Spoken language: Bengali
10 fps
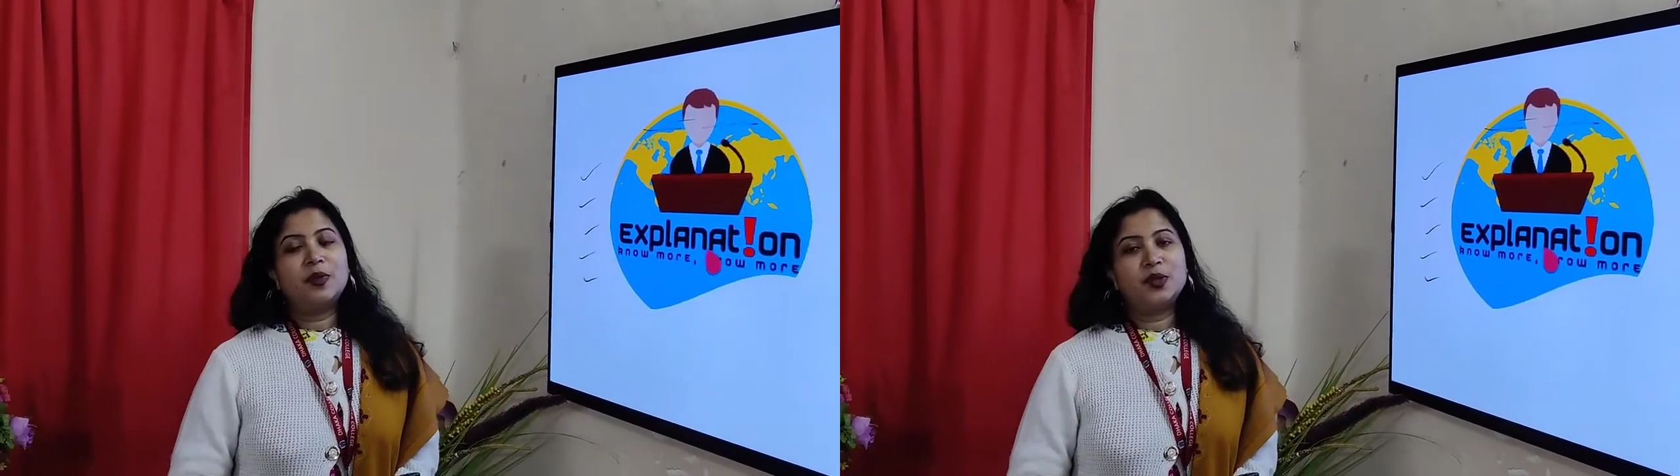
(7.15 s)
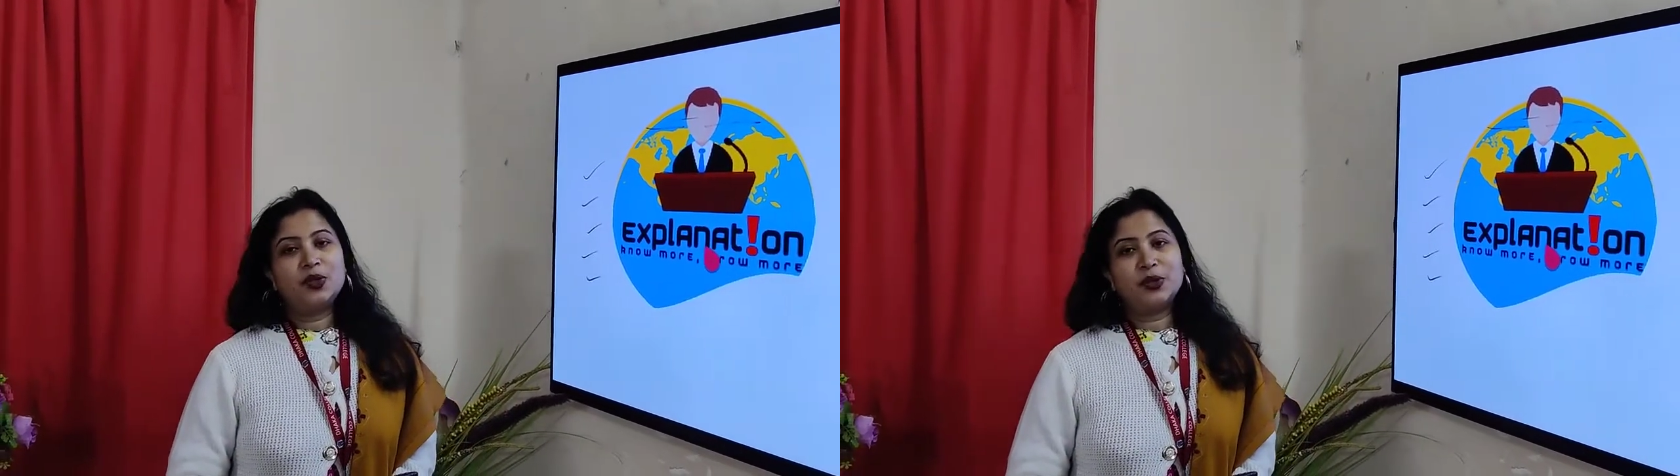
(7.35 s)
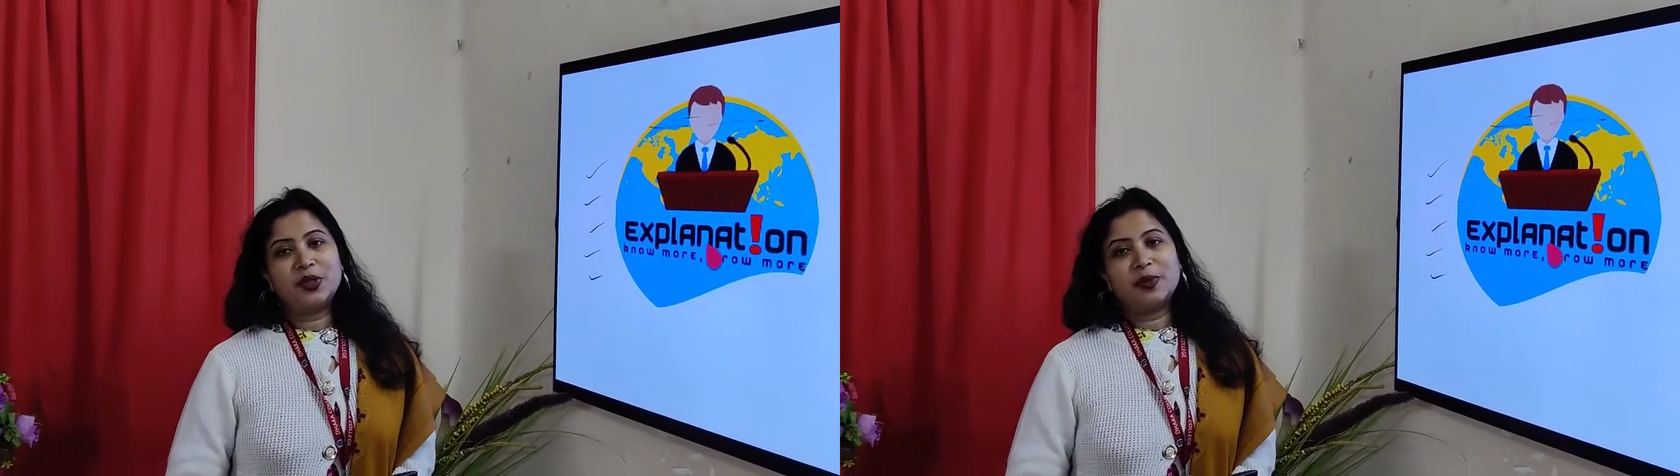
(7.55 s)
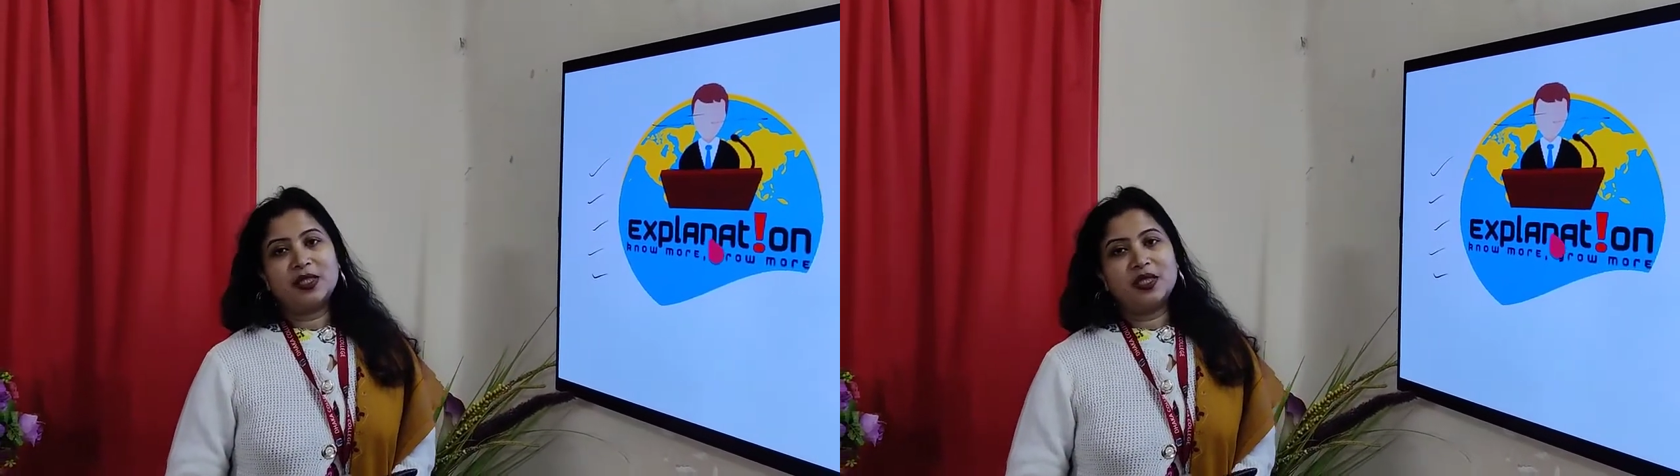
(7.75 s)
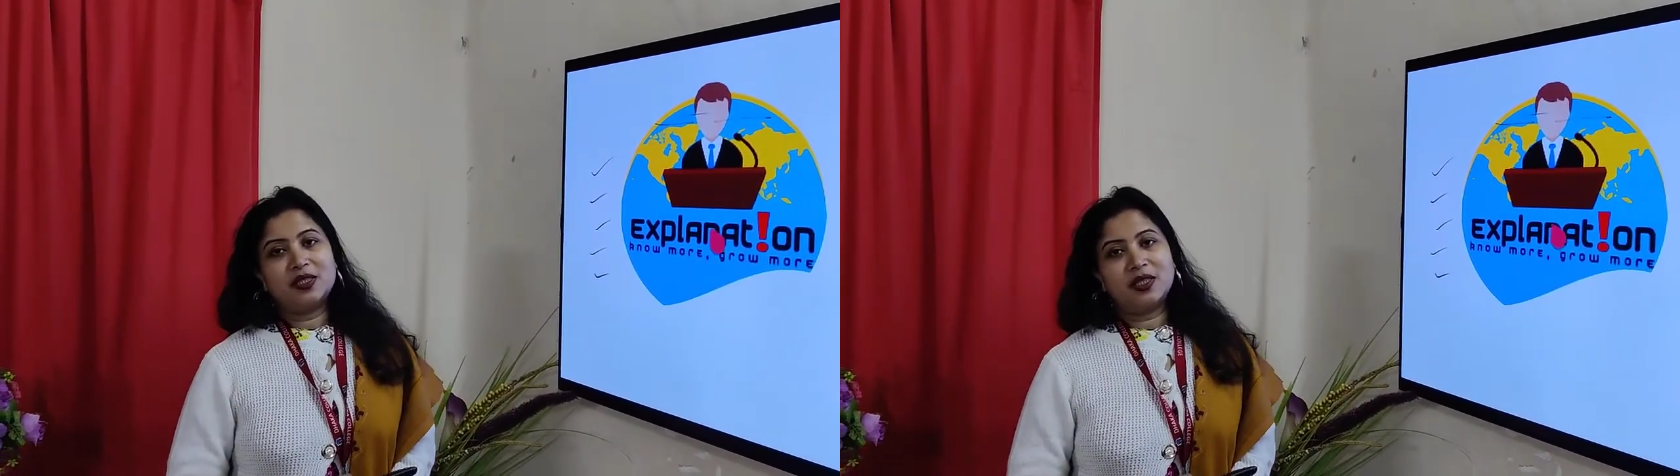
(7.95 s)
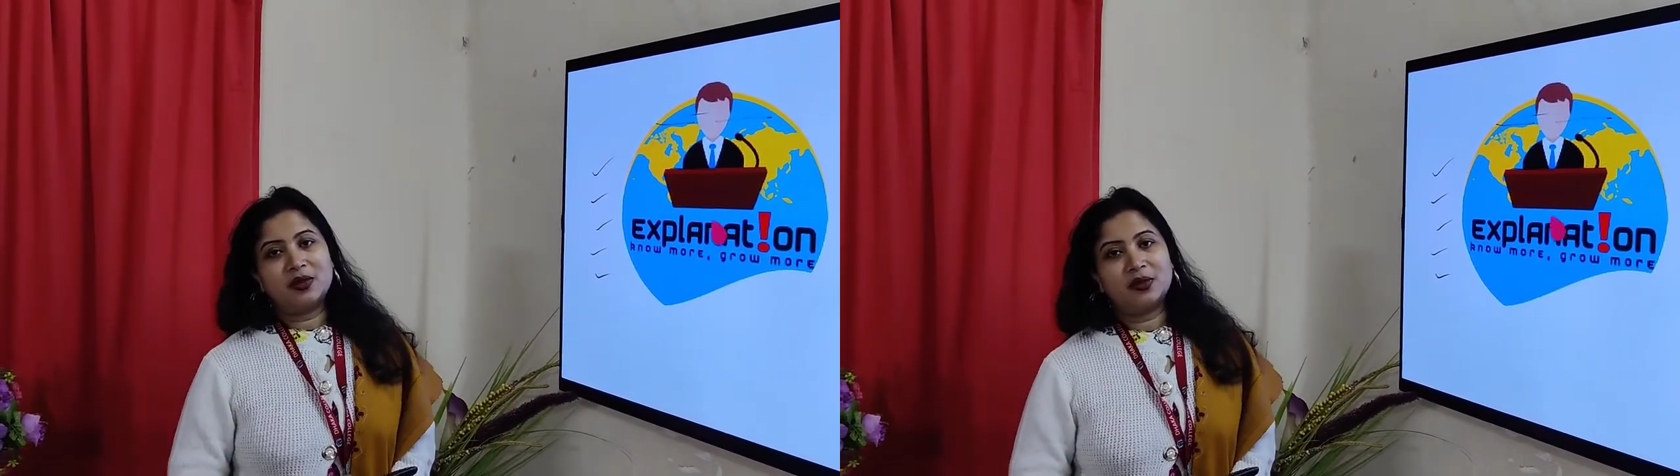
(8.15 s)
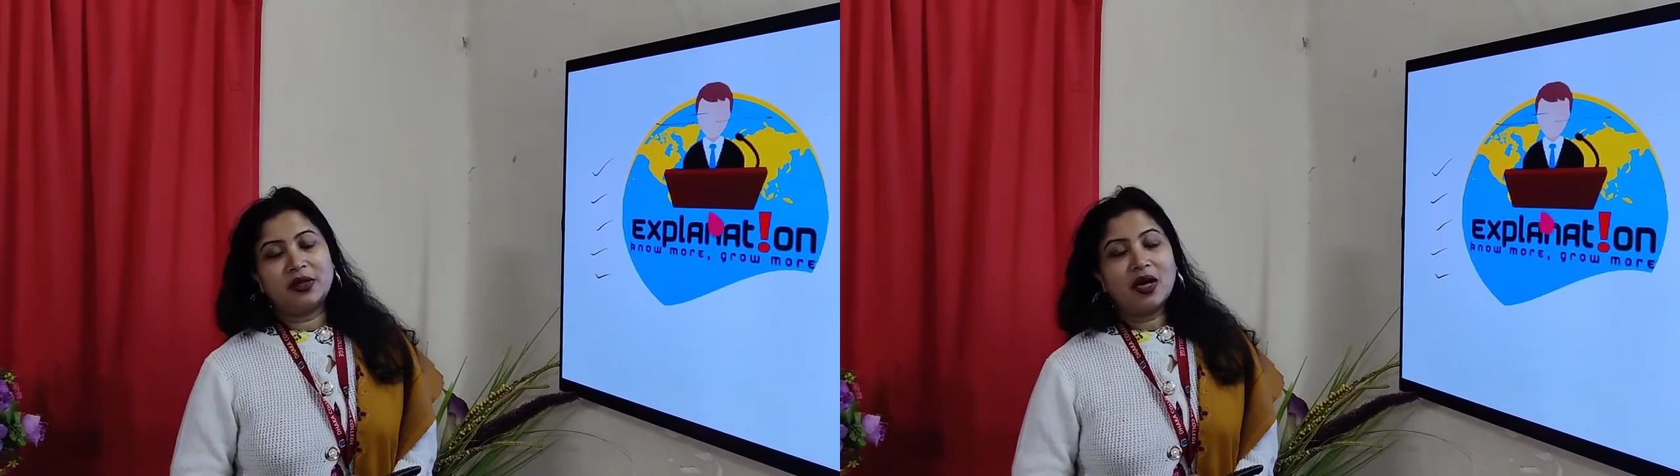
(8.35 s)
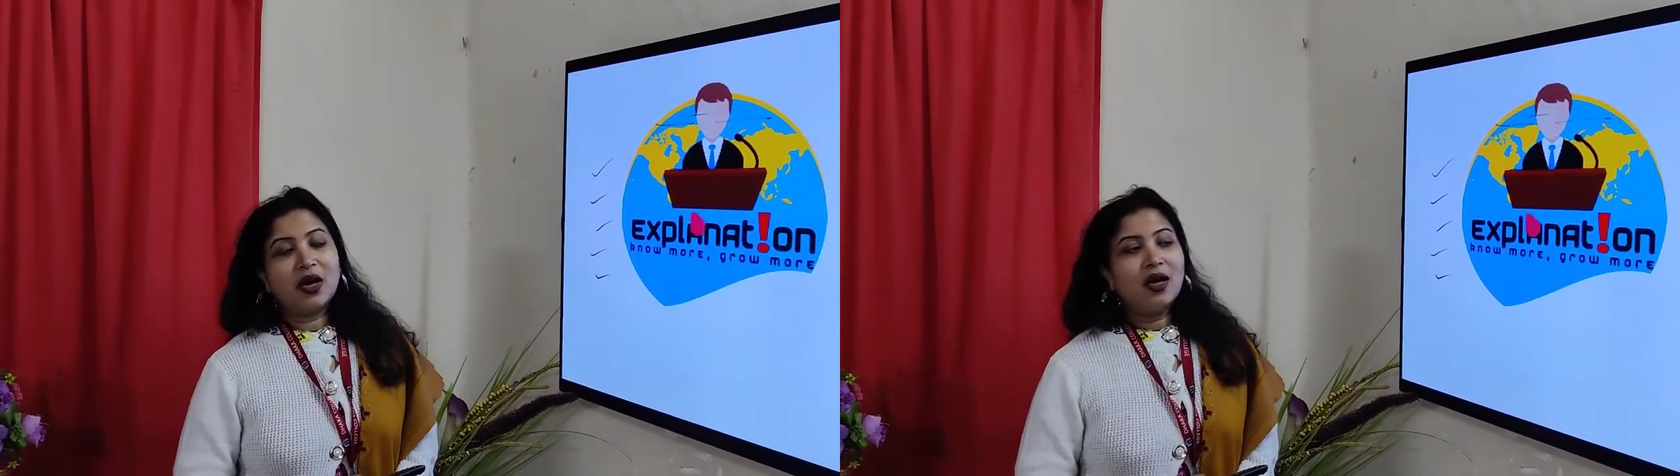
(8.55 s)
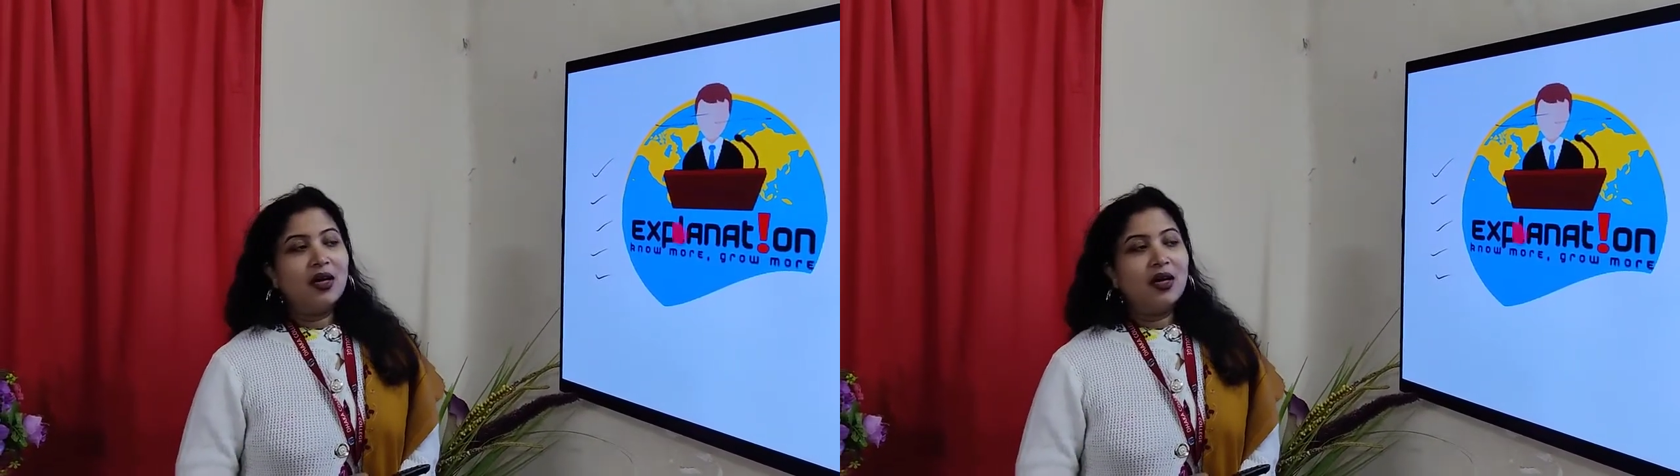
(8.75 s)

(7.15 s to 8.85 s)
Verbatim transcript: প্রিয় যুক্তিবিদ্যার ছাত্ররা